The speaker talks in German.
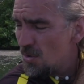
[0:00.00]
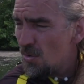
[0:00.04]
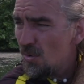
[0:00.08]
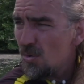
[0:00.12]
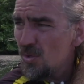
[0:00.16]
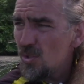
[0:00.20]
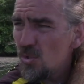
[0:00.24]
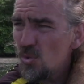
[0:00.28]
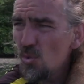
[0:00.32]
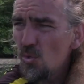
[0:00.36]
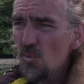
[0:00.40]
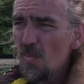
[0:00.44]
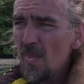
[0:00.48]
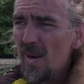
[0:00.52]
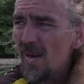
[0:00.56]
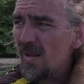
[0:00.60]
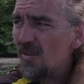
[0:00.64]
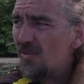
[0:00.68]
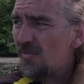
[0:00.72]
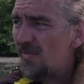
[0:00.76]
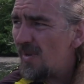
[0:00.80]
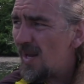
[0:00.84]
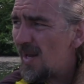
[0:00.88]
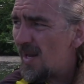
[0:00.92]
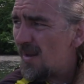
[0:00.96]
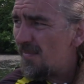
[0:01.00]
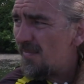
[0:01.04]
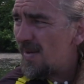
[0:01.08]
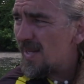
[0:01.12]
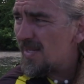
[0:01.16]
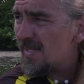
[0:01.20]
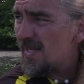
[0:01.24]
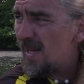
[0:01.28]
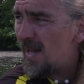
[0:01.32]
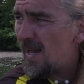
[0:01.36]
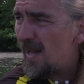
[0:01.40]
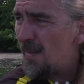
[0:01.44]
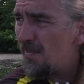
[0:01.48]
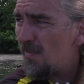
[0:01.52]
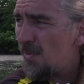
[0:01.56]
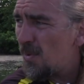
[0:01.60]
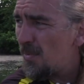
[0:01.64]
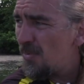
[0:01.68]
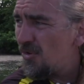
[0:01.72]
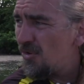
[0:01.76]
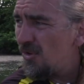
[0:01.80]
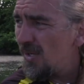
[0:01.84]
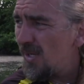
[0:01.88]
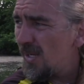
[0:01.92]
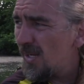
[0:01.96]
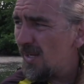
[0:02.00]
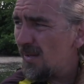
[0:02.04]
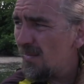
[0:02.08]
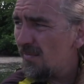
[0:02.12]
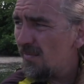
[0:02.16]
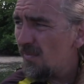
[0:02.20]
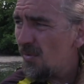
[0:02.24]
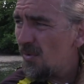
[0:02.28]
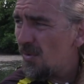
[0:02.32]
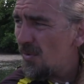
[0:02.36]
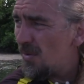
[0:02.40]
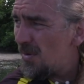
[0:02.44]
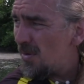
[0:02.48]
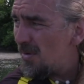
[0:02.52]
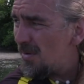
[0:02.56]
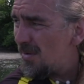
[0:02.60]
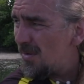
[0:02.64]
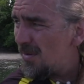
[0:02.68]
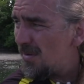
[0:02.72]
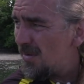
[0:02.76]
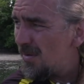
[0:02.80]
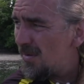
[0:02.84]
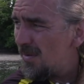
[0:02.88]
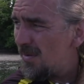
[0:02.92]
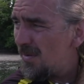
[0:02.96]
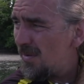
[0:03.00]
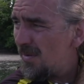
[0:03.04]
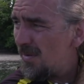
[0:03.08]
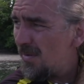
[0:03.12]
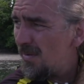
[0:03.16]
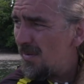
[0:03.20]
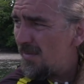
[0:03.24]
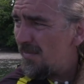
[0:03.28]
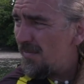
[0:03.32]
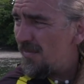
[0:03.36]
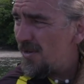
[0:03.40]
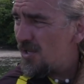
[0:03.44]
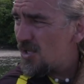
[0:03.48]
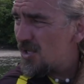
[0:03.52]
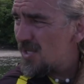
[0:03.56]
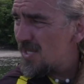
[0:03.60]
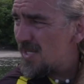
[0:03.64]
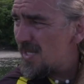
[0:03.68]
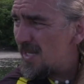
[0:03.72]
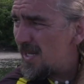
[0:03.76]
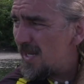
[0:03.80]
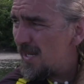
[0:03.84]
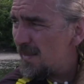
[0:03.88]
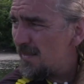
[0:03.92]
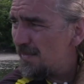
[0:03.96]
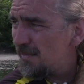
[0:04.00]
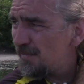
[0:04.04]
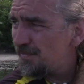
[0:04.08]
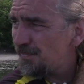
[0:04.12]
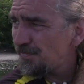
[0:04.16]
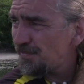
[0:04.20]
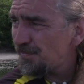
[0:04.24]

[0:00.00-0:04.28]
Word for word: und suche mal das flache Wasser ab, ob ich irgendwo Fische sehe.